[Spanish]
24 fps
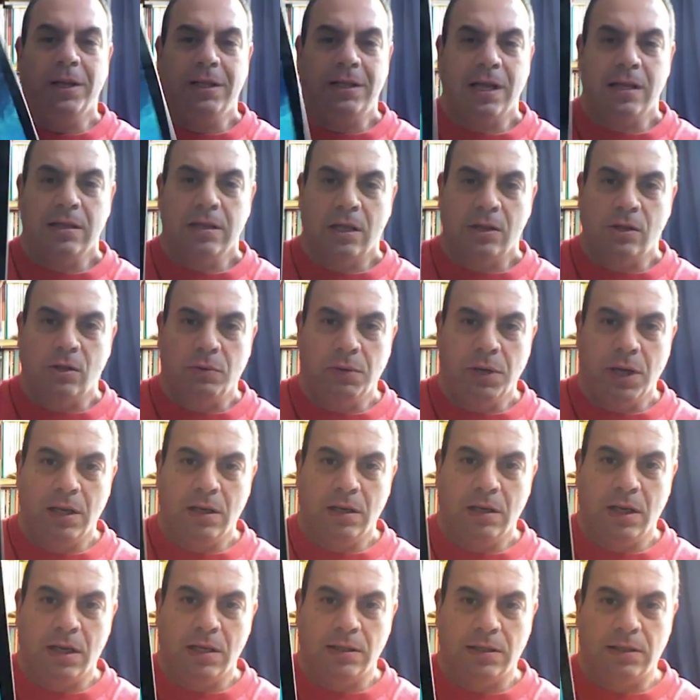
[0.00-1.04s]
están dando
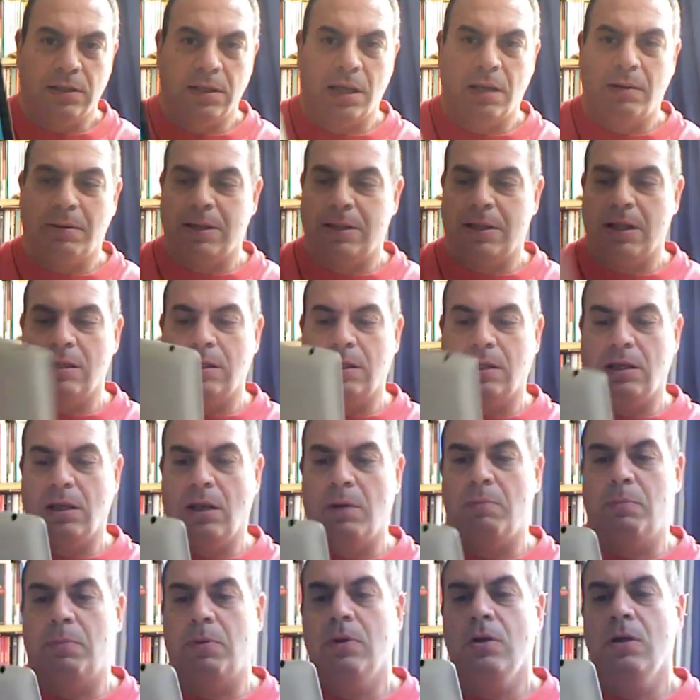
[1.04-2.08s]
bien hace ya bastante
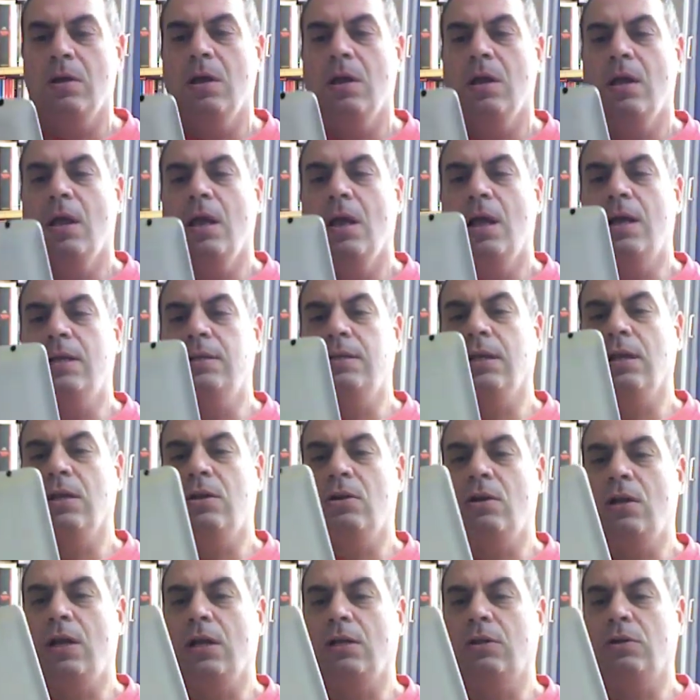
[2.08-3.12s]
tiempo, así que
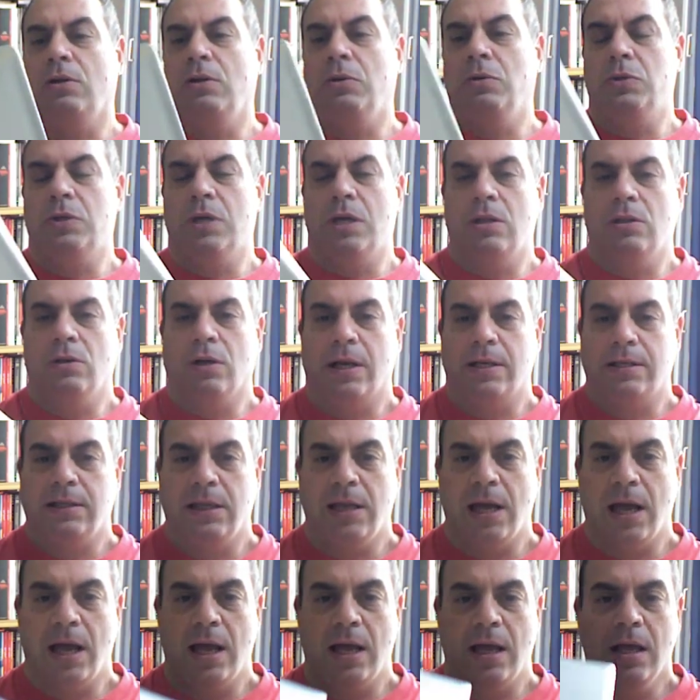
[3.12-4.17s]
no la estoy usando casi
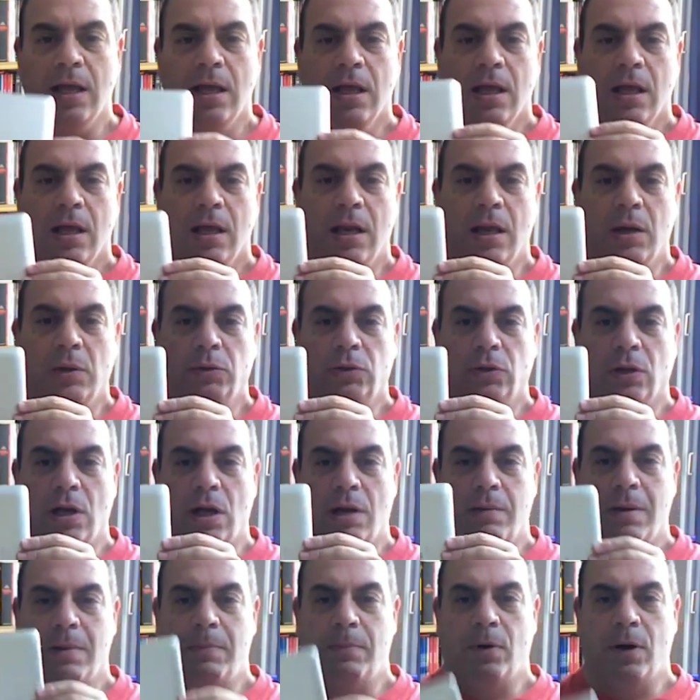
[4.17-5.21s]
nada, la uso
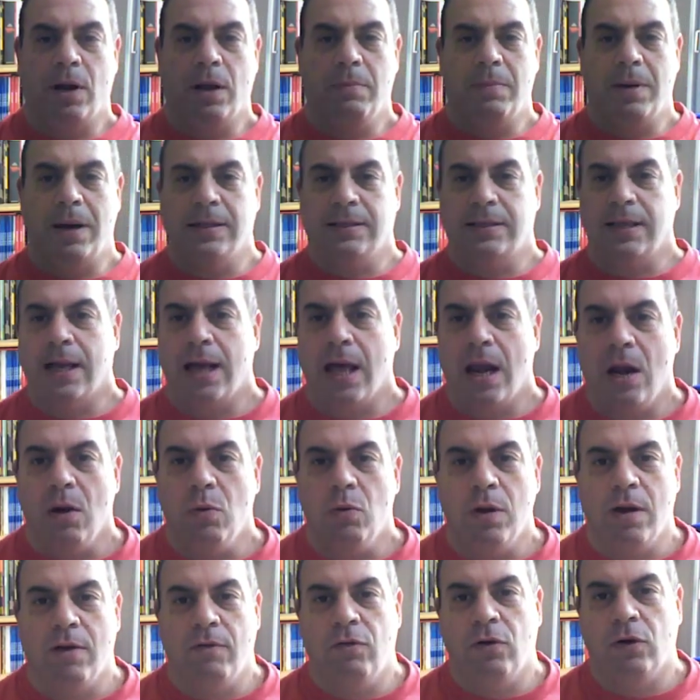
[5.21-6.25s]
nada más por ahí para sacar
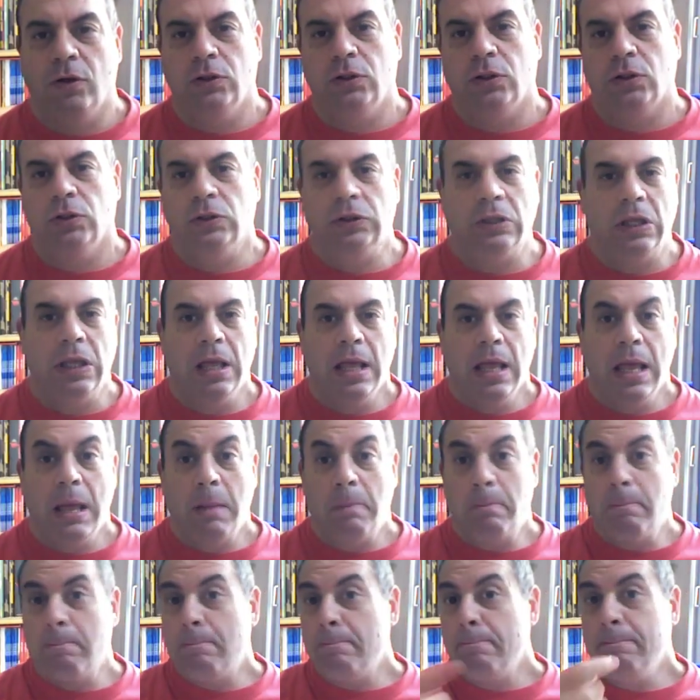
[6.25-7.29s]
algunas fotos
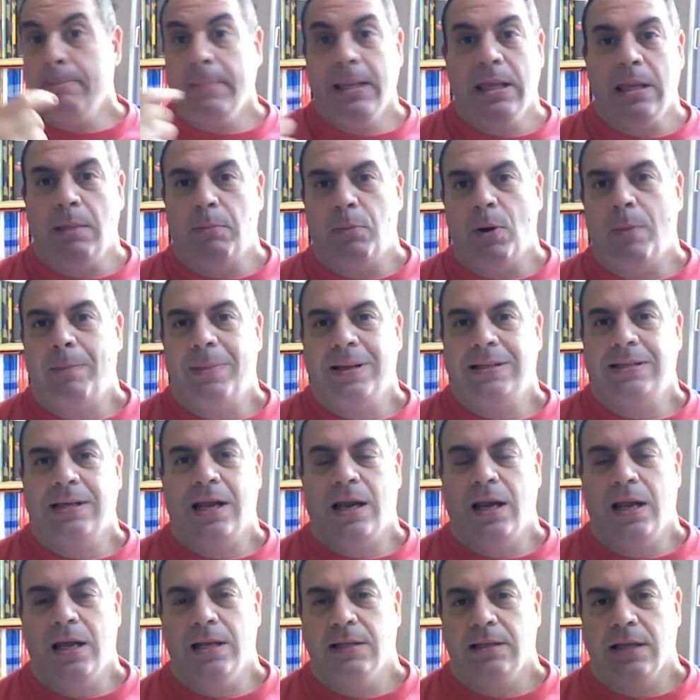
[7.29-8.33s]
y después
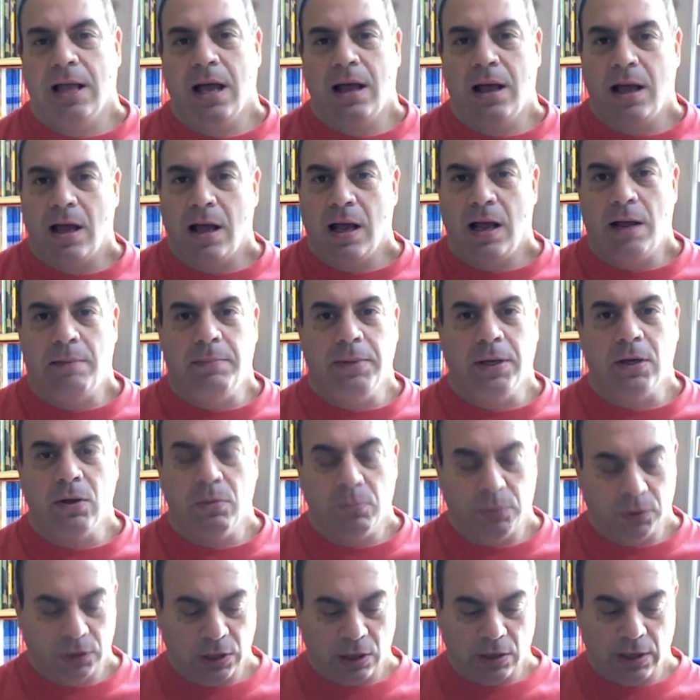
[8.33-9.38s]
pasarlas a, mi
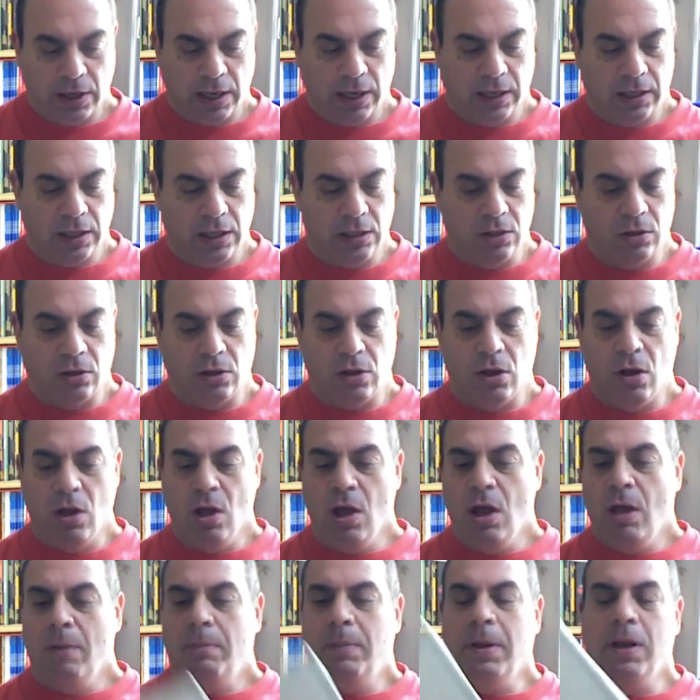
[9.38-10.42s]
computadora de escritorio.
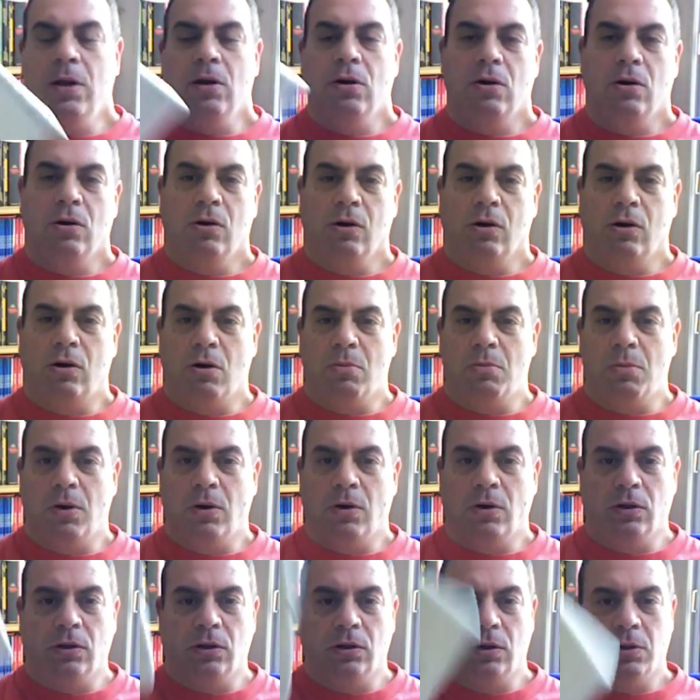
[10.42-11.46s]
Pero
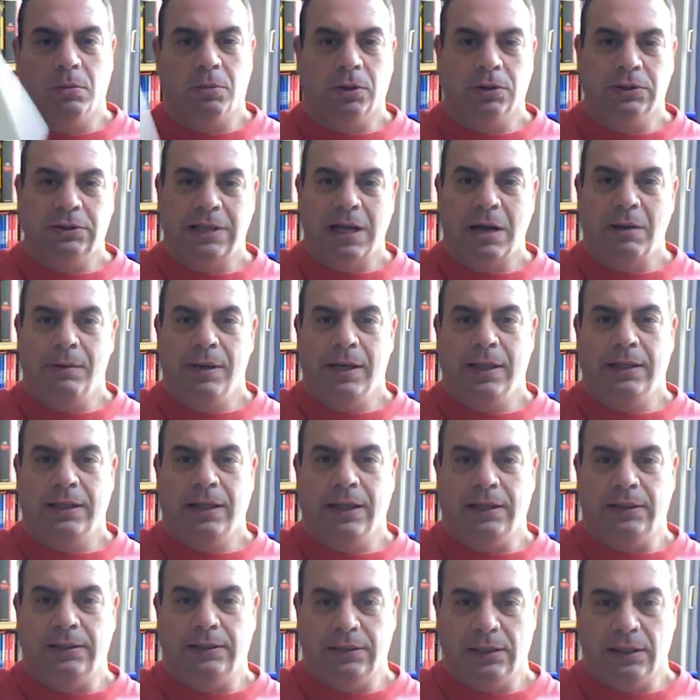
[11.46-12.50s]
como, como, tablet
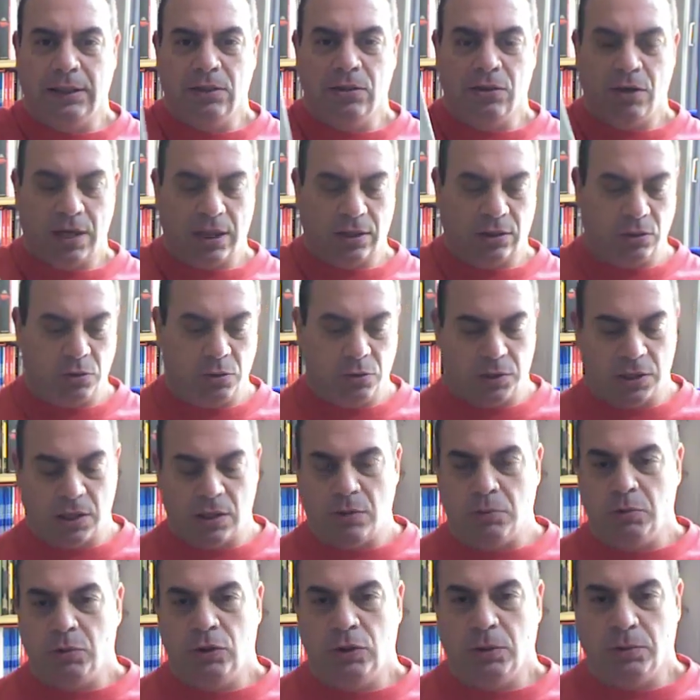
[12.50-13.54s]
en sí no la estoy
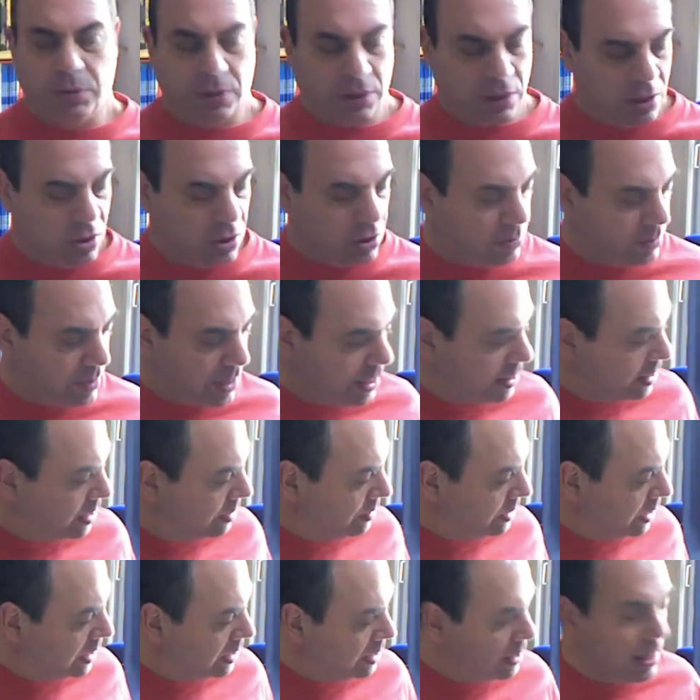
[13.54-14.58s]
usando mucho porque no me anda
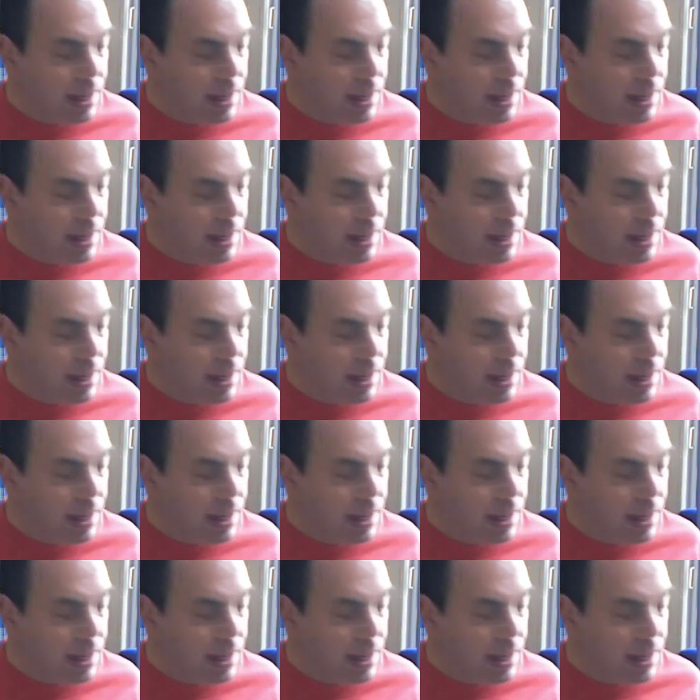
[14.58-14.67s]
bien.